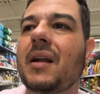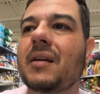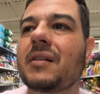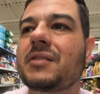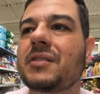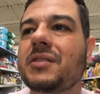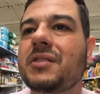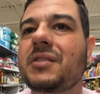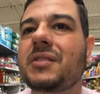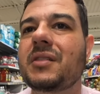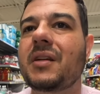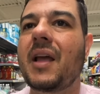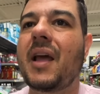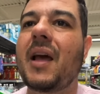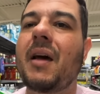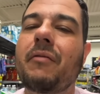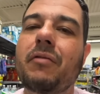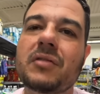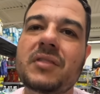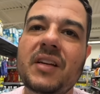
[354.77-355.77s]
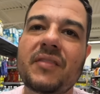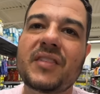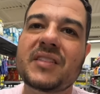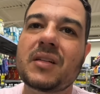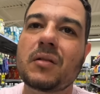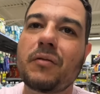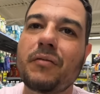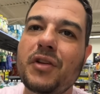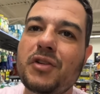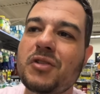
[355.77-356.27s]
A gente quer você
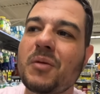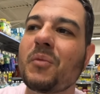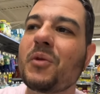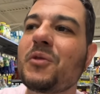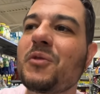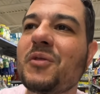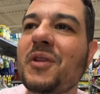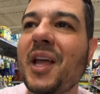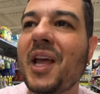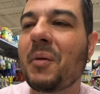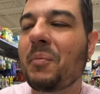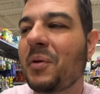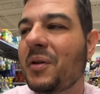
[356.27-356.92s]
fazendo vídeo há muito tempo,